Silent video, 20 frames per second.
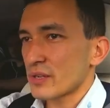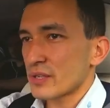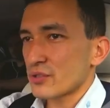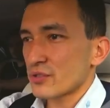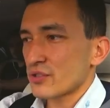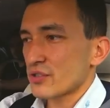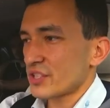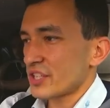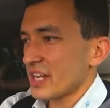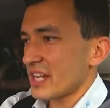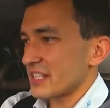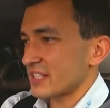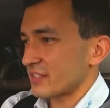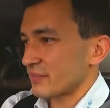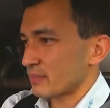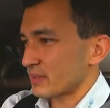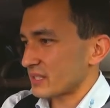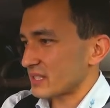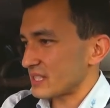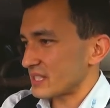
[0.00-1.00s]
вы ощущаете
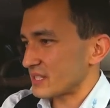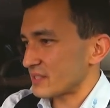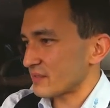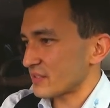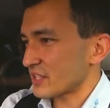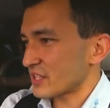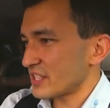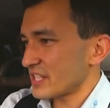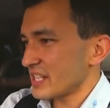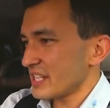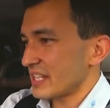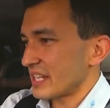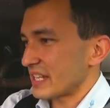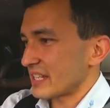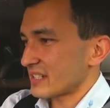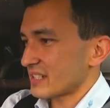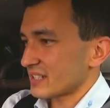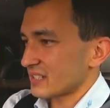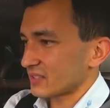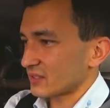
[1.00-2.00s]
в процессе вождения
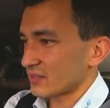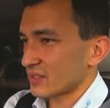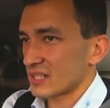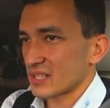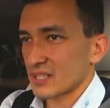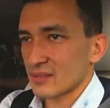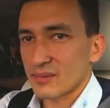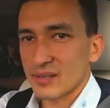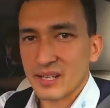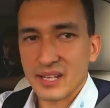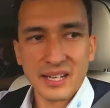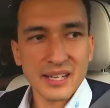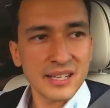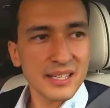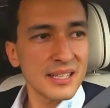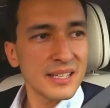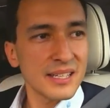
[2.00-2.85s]
этого корабля?